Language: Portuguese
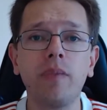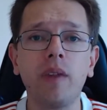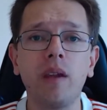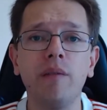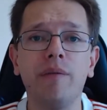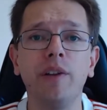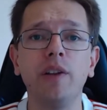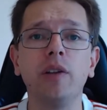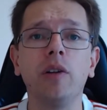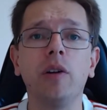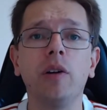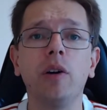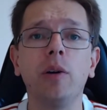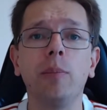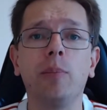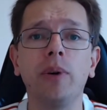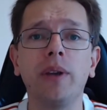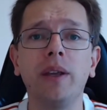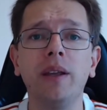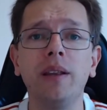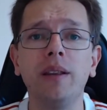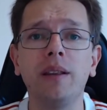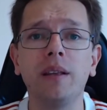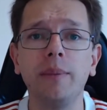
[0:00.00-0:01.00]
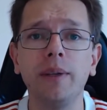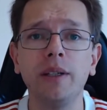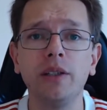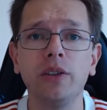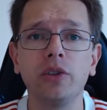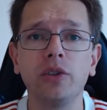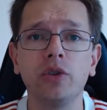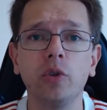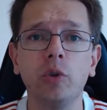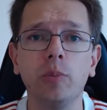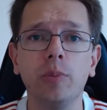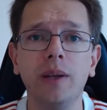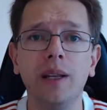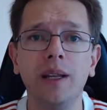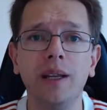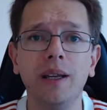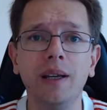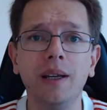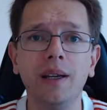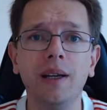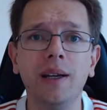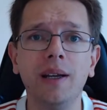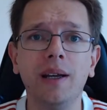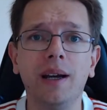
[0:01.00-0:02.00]
Falando agora um pouquinho também sobre.
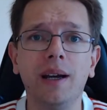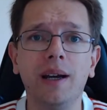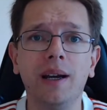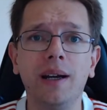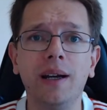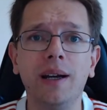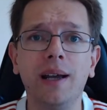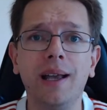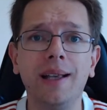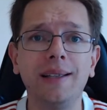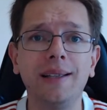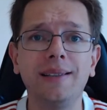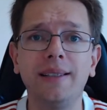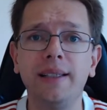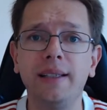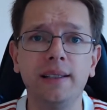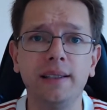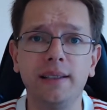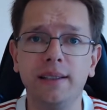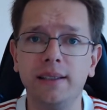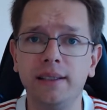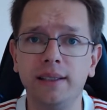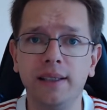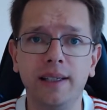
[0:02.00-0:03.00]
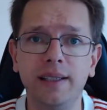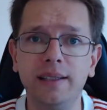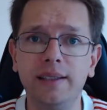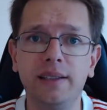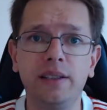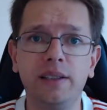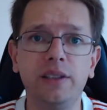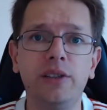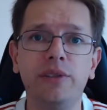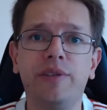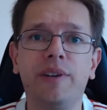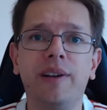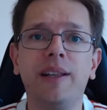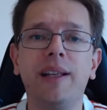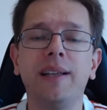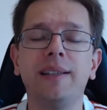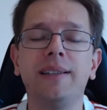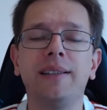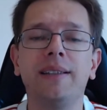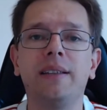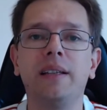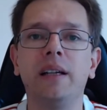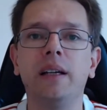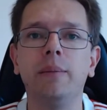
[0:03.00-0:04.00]
Uh, é assim, antes de falar
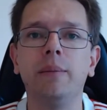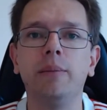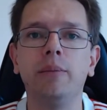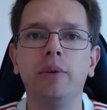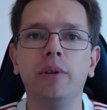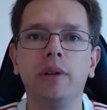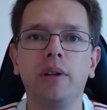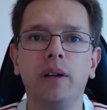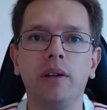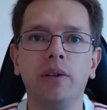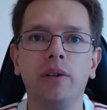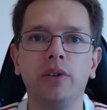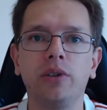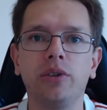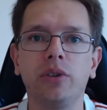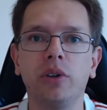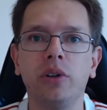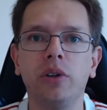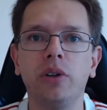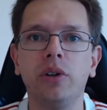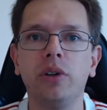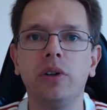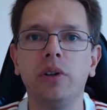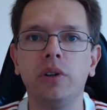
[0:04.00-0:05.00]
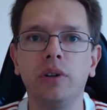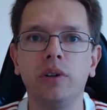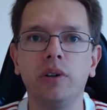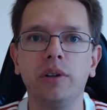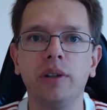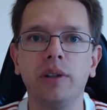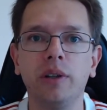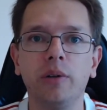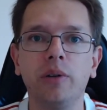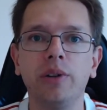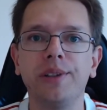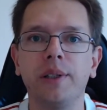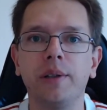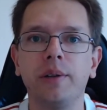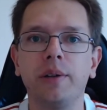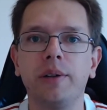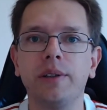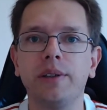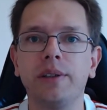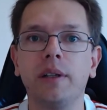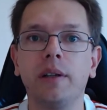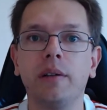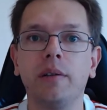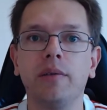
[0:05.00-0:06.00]
esse termo, eu quero só negociar um
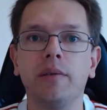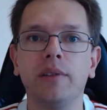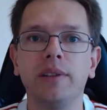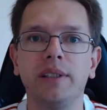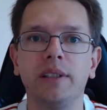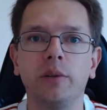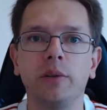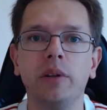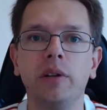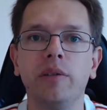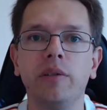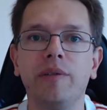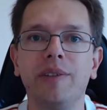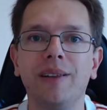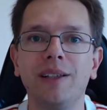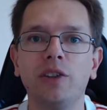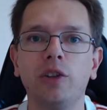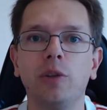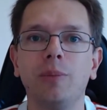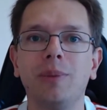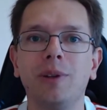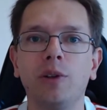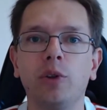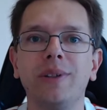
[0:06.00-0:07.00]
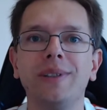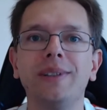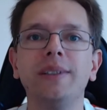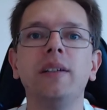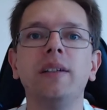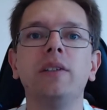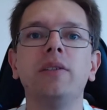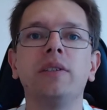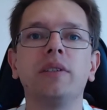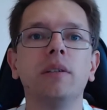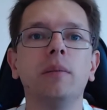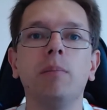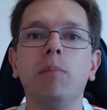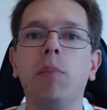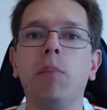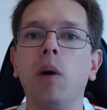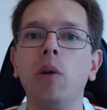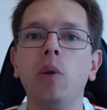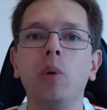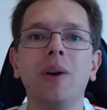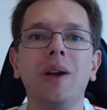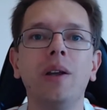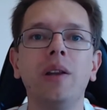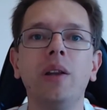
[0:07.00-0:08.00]
negócio aqui com vocês. Quando eu falar sobre a torcida do São
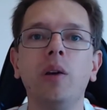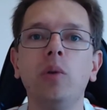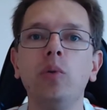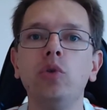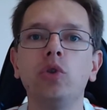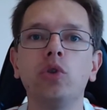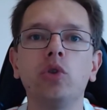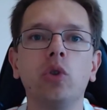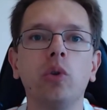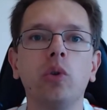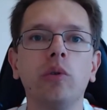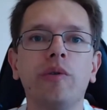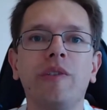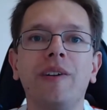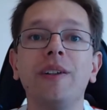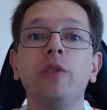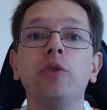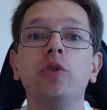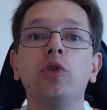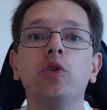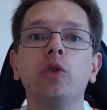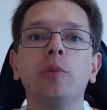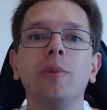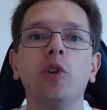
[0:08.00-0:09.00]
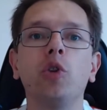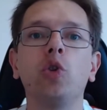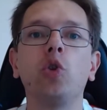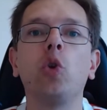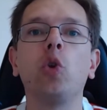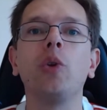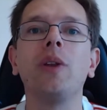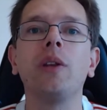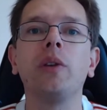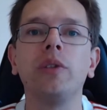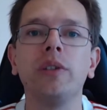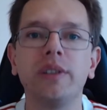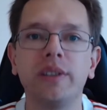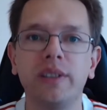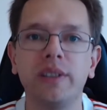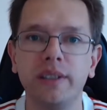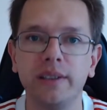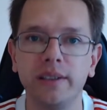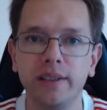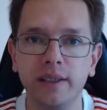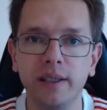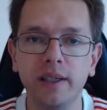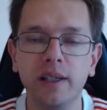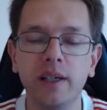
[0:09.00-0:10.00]
Paulo, eu não estou falando sobre toda a
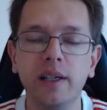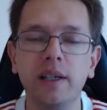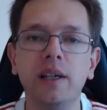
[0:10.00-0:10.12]
torcida.